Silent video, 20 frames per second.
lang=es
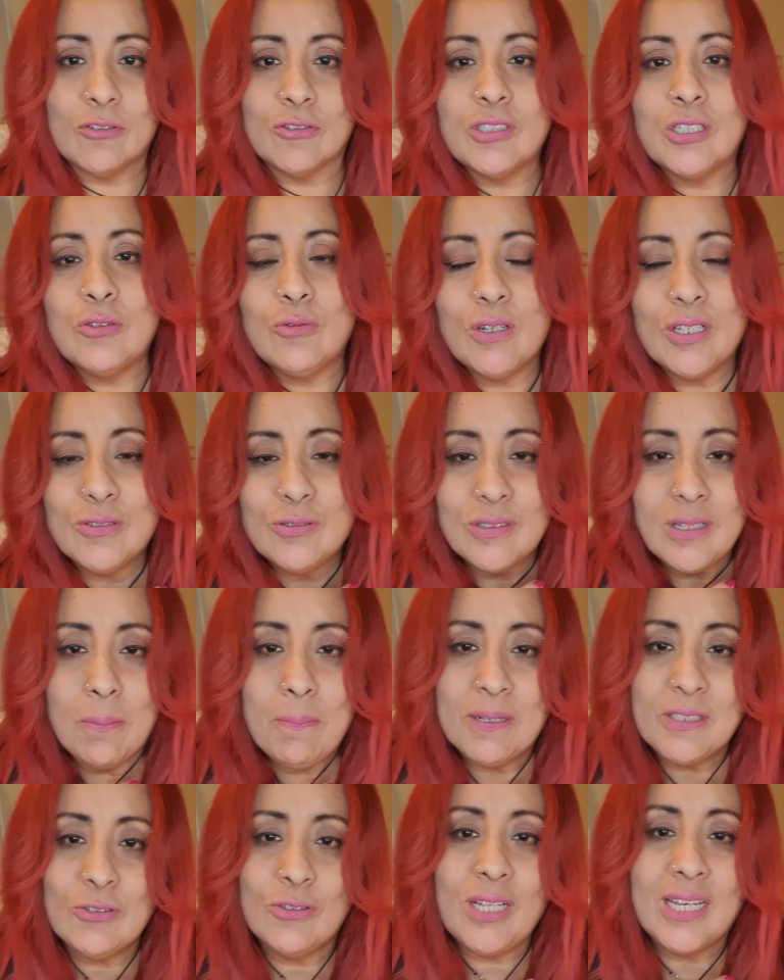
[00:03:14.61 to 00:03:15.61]
Si tú eres una
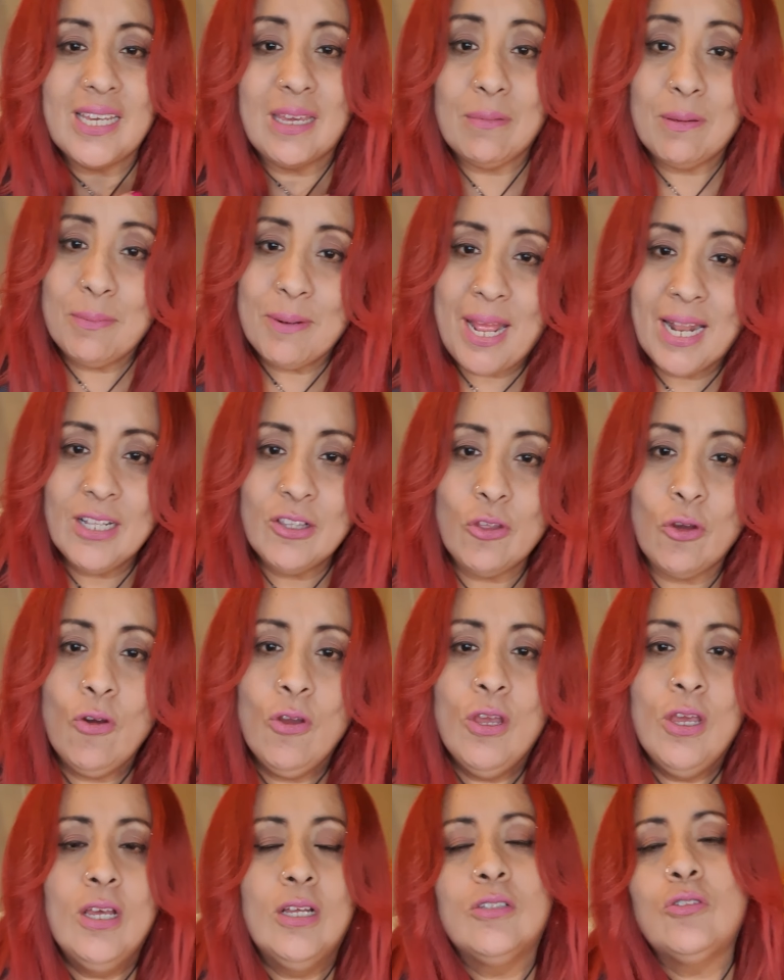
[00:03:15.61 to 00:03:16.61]
persona que vibra alto,
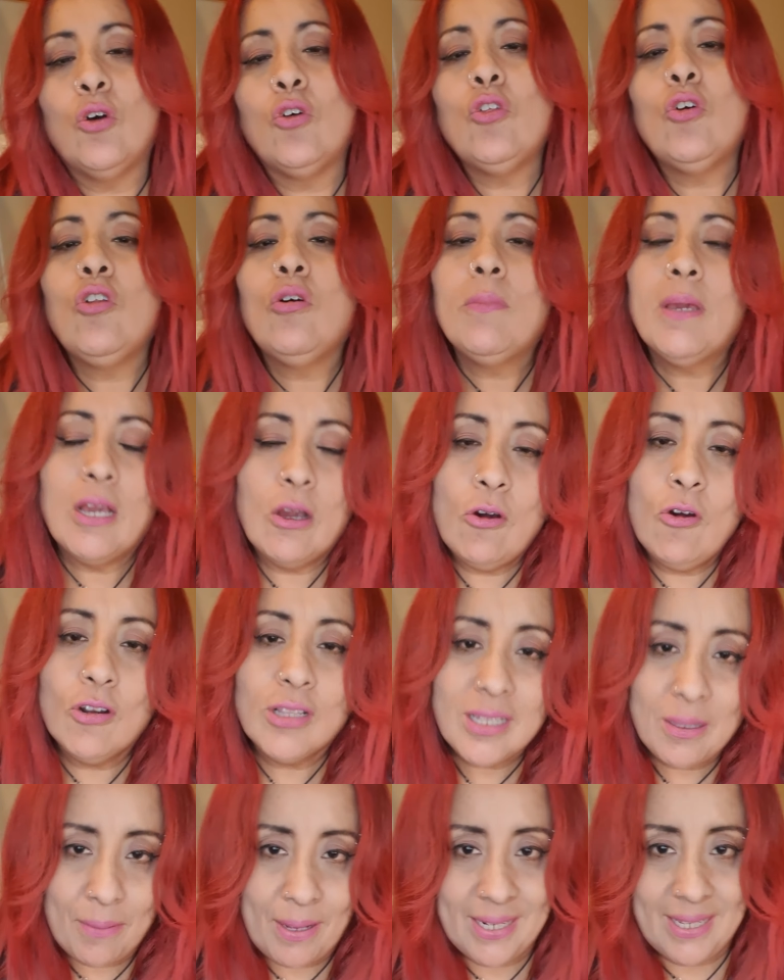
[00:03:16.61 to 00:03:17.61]
todo lo mejor
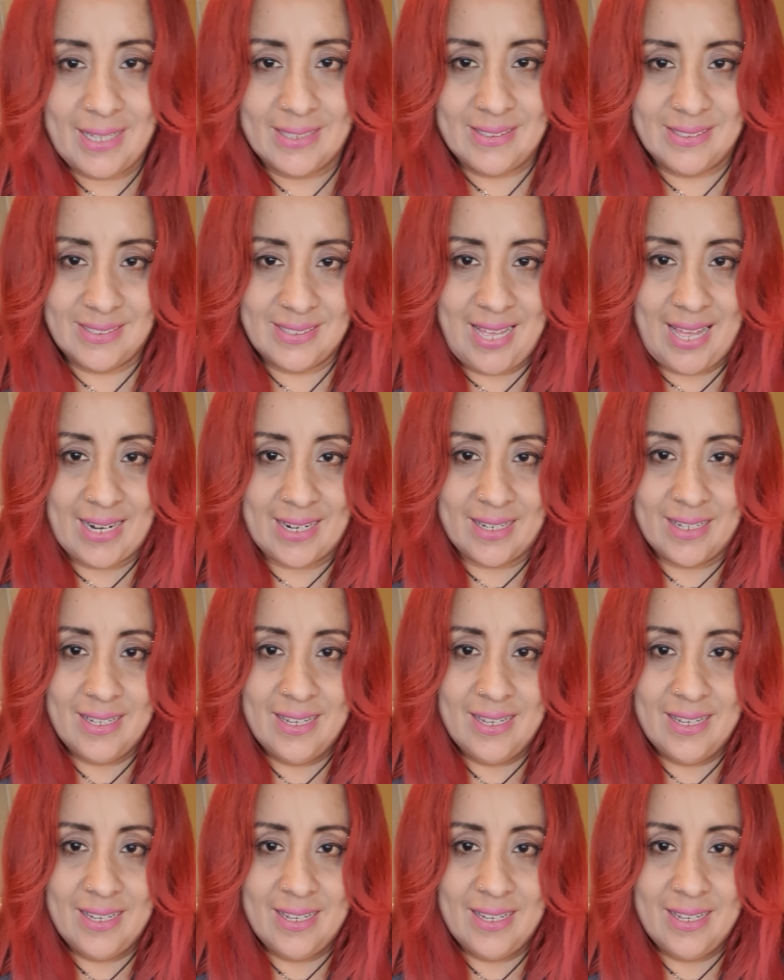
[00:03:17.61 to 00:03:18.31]
te va a alcanzar.